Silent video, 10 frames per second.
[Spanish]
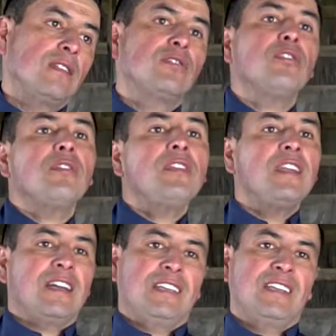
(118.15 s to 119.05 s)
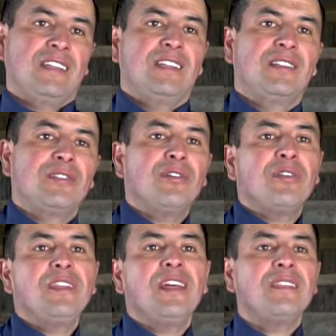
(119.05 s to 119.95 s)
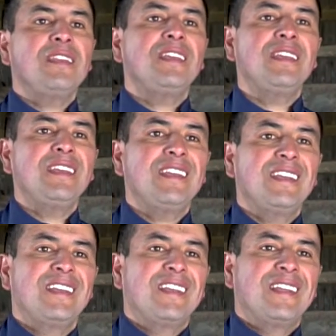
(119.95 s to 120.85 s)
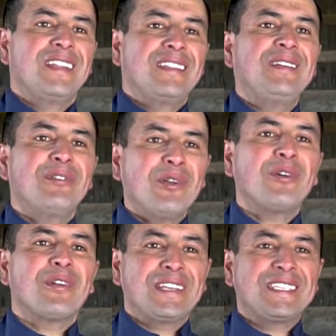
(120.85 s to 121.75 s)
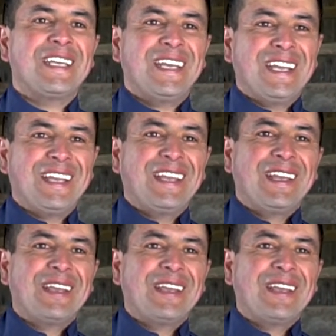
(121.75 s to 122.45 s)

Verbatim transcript: dos días, dos días di di bolo con, ese,